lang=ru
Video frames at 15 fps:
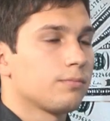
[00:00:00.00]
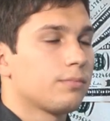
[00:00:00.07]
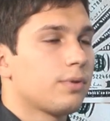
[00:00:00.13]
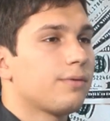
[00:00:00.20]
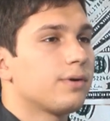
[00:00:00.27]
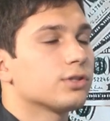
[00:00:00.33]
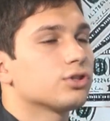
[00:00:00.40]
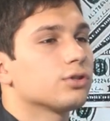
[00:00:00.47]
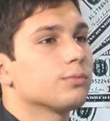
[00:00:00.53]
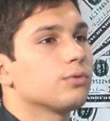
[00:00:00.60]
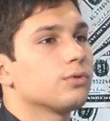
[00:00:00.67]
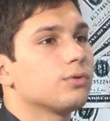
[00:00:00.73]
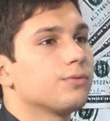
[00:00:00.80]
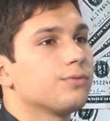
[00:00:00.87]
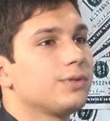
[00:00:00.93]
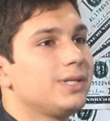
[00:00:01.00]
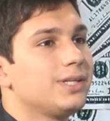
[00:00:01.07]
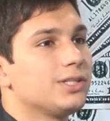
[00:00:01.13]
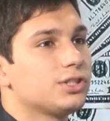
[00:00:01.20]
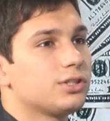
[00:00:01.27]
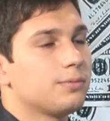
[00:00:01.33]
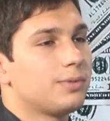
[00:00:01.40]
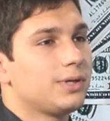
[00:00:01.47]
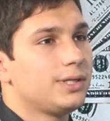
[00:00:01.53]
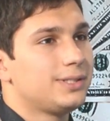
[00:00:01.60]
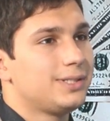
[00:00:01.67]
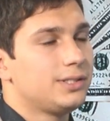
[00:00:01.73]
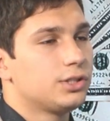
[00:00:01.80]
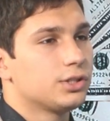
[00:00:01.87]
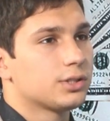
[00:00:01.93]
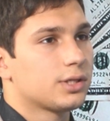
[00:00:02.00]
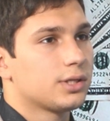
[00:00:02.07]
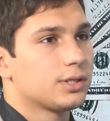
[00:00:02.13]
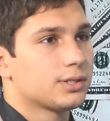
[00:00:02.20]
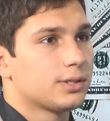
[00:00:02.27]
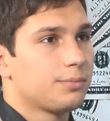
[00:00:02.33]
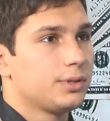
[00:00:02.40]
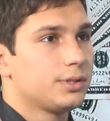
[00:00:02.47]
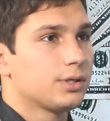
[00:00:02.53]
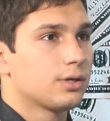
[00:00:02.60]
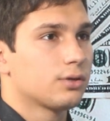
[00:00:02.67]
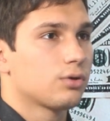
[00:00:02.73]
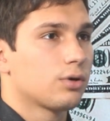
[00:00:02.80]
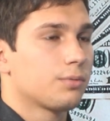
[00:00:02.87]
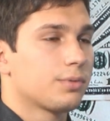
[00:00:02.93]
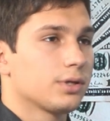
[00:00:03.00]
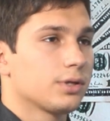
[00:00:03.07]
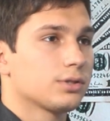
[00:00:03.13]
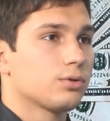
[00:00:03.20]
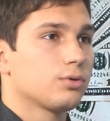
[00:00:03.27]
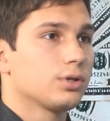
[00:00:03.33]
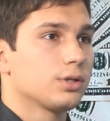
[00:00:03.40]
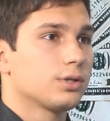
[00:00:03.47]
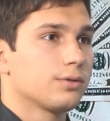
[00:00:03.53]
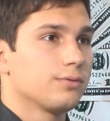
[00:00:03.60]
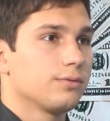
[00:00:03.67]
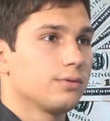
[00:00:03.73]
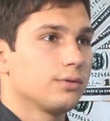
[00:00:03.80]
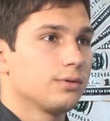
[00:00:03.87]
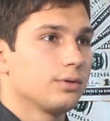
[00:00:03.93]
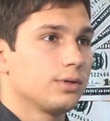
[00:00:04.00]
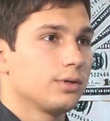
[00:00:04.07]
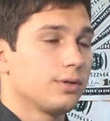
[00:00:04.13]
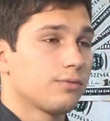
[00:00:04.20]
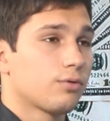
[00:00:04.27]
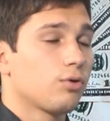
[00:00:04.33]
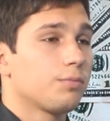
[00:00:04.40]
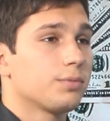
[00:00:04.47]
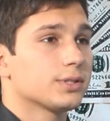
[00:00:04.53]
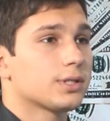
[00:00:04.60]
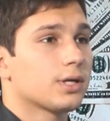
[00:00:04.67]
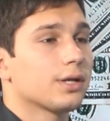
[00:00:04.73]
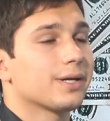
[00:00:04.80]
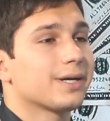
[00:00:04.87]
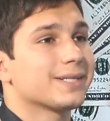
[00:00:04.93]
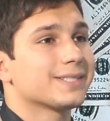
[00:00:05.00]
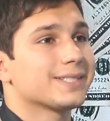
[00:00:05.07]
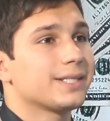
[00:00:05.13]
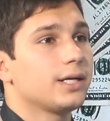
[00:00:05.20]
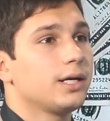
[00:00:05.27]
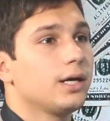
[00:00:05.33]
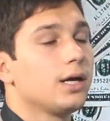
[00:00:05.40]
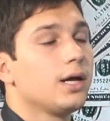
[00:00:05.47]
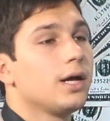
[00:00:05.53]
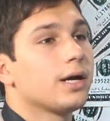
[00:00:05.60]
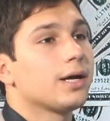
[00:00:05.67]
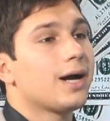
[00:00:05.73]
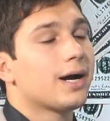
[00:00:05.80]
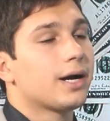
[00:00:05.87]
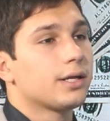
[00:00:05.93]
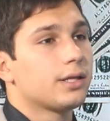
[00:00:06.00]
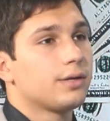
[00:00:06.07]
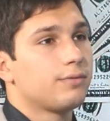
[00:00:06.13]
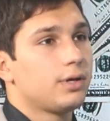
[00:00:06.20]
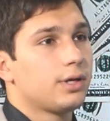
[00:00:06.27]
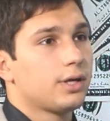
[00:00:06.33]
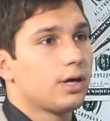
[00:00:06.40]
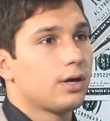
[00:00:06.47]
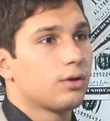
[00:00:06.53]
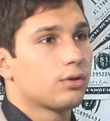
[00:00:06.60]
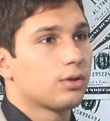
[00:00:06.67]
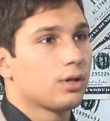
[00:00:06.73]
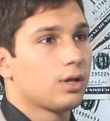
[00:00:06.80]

по-вашему, внешнеполитические события, которые происходят э, в Европе, в странах СНГ, как они влияют